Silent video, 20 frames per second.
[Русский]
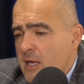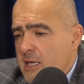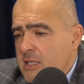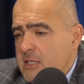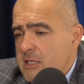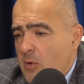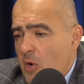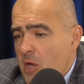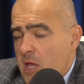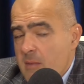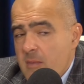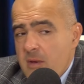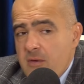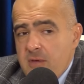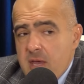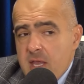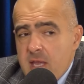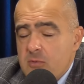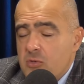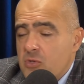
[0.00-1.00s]
Сегодня мы
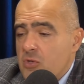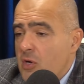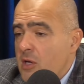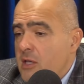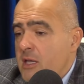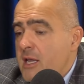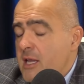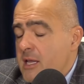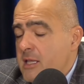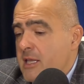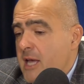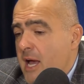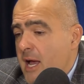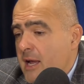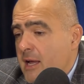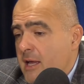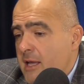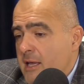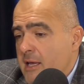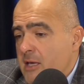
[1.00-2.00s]
видим, что это не
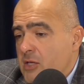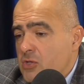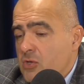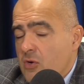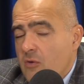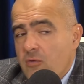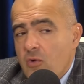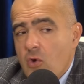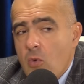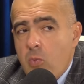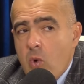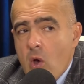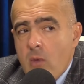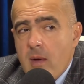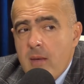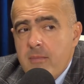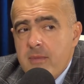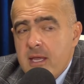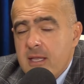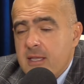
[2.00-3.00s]
так что в любой
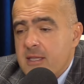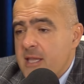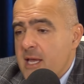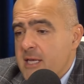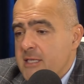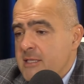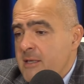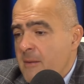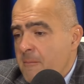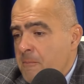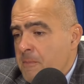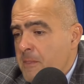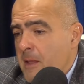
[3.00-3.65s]
момент нас